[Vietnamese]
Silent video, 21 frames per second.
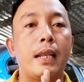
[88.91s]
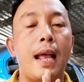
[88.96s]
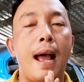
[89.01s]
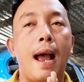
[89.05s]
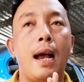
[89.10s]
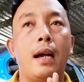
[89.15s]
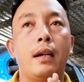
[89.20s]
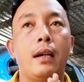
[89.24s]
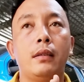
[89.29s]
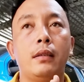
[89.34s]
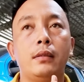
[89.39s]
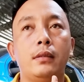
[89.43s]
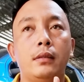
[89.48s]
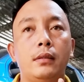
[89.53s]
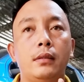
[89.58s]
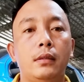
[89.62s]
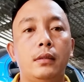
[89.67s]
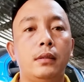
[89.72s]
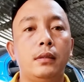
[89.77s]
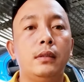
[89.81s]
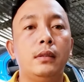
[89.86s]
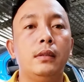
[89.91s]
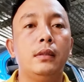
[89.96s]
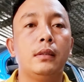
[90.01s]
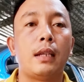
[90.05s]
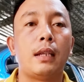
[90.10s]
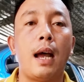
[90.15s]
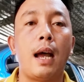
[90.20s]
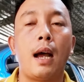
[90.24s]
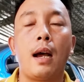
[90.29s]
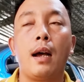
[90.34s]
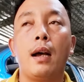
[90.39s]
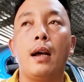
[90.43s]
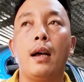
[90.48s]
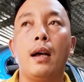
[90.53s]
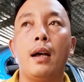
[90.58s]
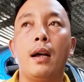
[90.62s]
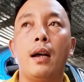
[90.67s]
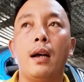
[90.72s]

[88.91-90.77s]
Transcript: tháng tháng à,